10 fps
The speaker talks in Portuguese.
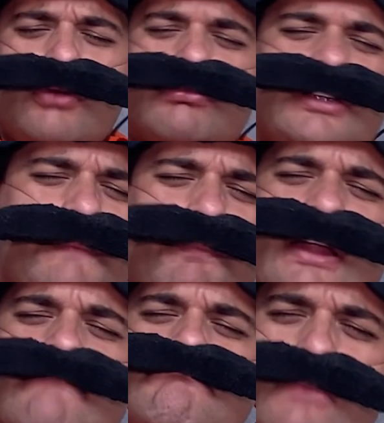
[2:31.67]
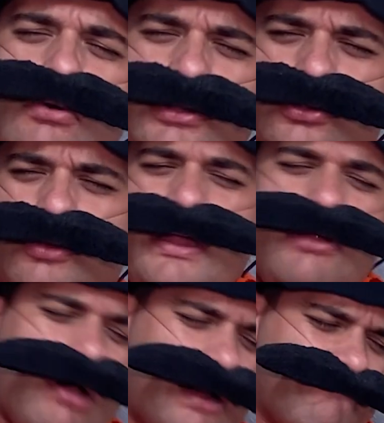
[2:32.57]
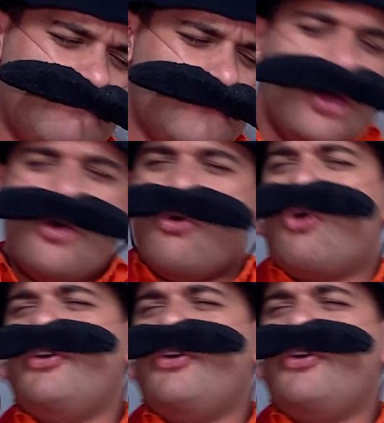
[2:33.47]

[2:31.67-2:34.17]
meu tempo era muito melhor. Ô,